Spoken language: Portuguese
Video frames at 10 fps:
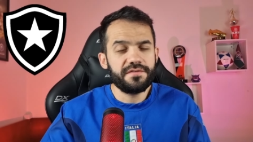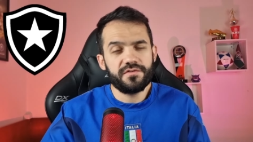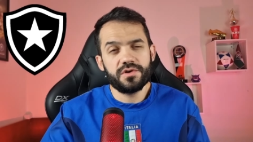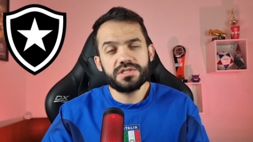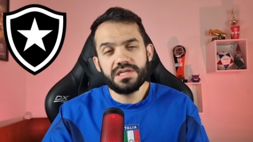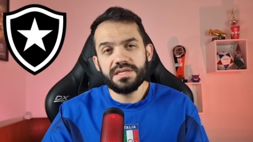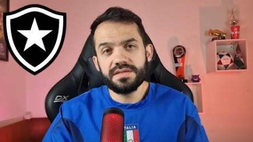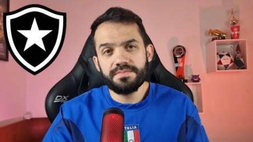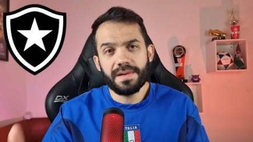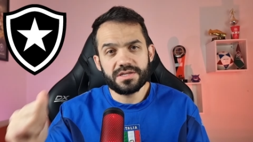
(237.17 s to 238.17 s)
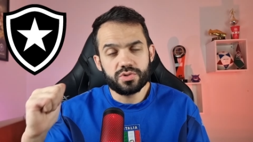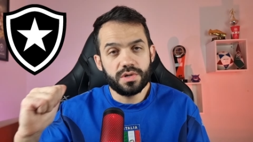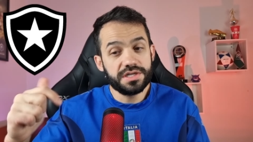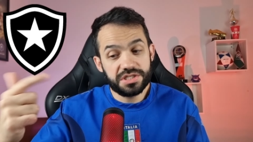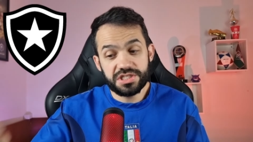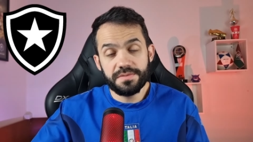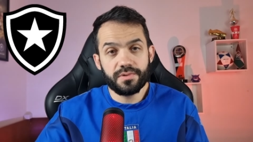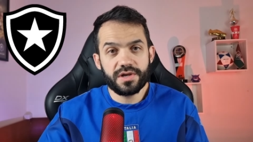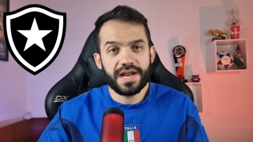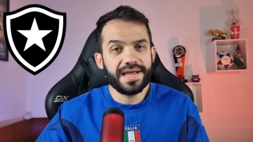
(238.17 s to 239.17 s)
Foi onde ele passou antes de ir
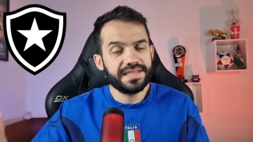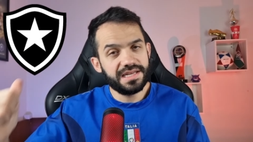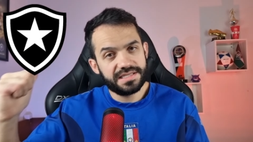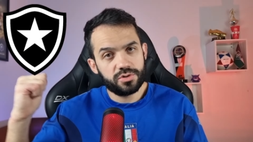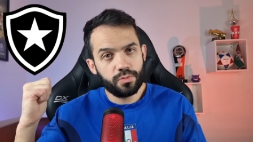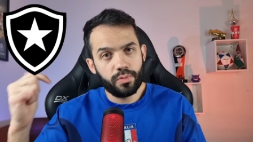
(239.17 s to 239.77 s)
para o Granada. Ele saiu do